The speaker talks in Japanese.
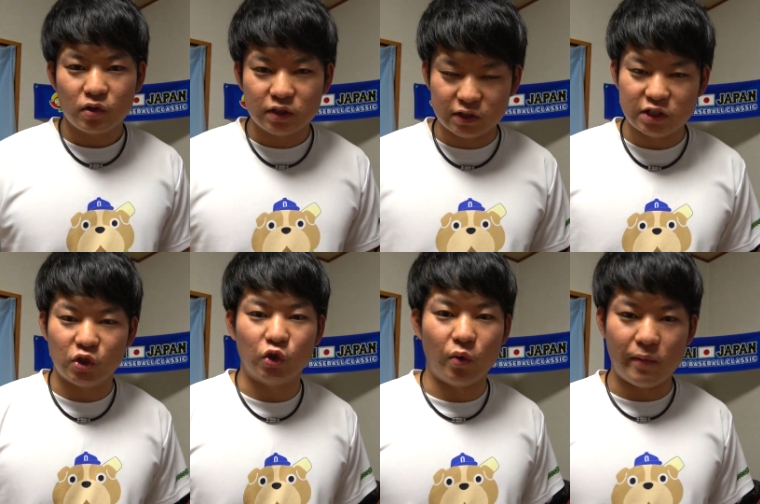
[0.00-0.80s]
撮影して
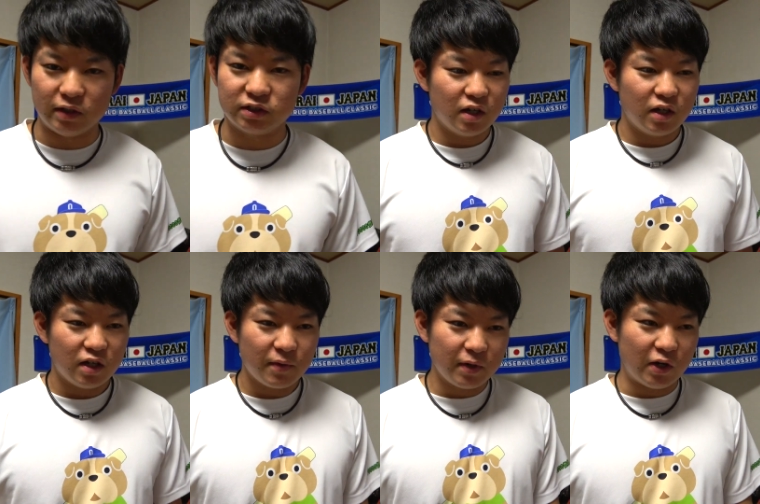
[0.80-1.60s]
いこうと思います
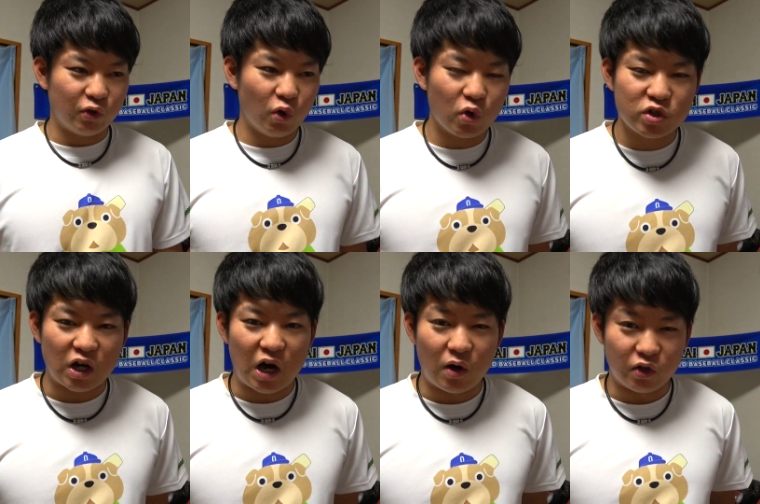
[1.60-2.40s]
やっぱりあの道具
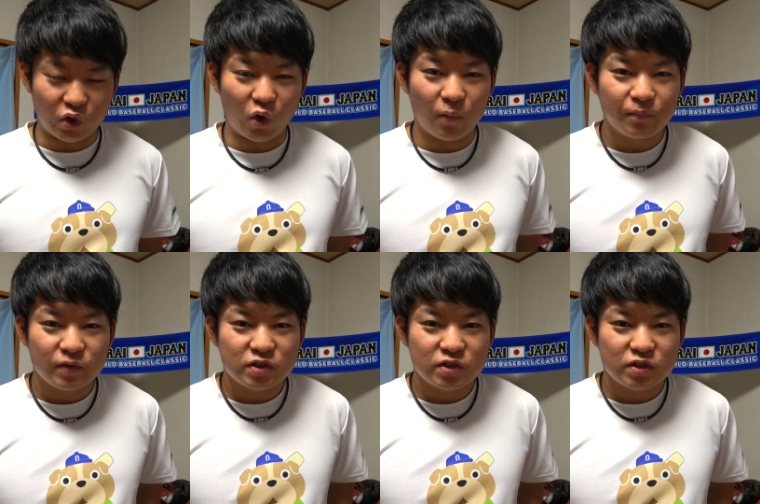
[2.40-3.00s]
が変わると